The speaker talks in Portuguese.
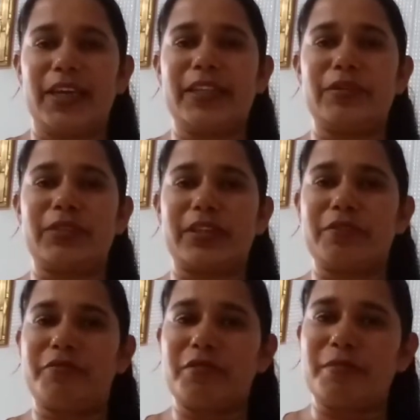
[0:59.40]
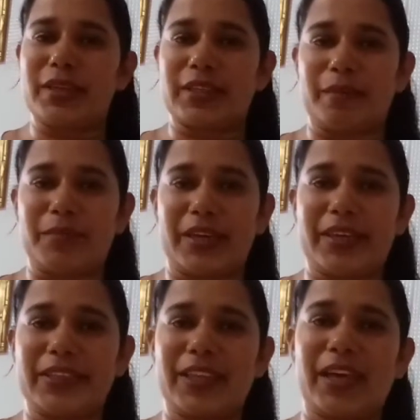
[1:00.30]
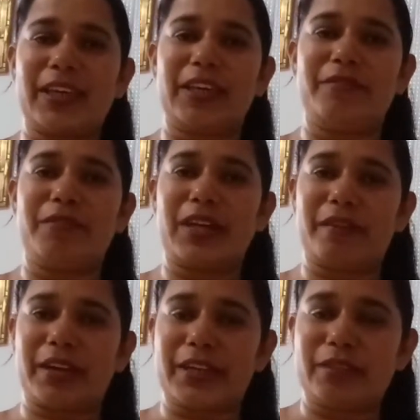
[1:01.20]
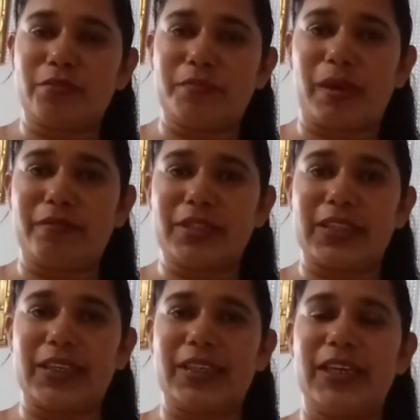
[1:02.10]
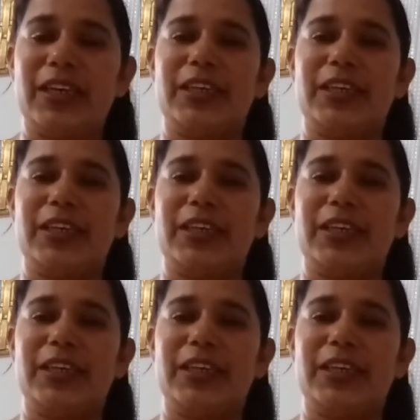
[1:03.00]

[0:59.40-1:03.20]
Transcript: Então, gente, eu vou começar a minha receita aqui e vou gravar aqui tudo pra vocês.